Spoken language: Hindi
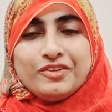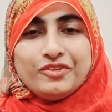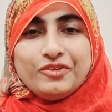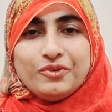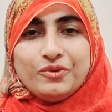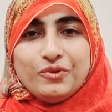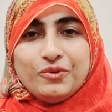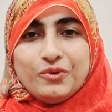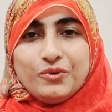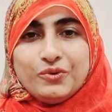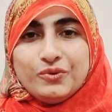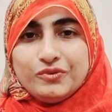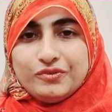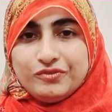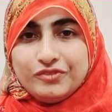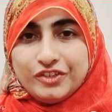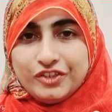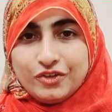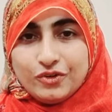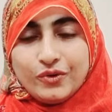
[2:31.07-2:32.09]
तो
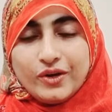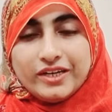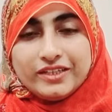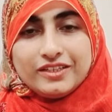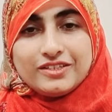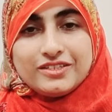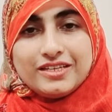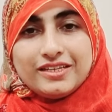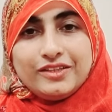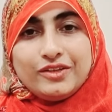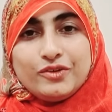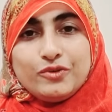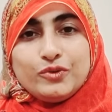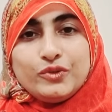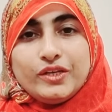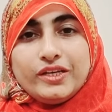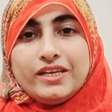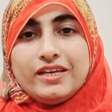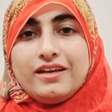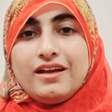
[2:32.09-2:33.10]
वीडियो पर टिप्स देते हुए
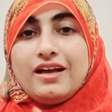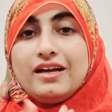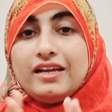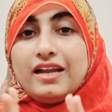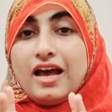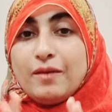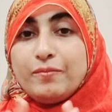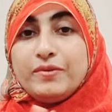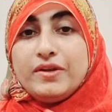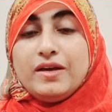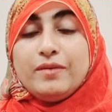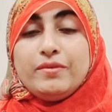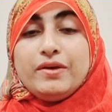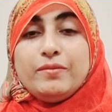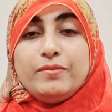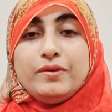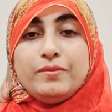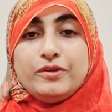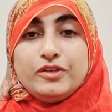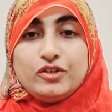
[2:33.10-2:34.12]
देखिएगा अगर आपने हमें
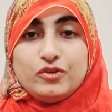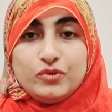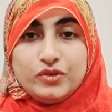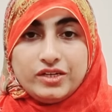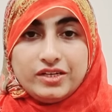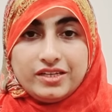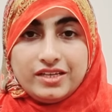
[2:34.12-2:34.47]
अभी अभी ट्यून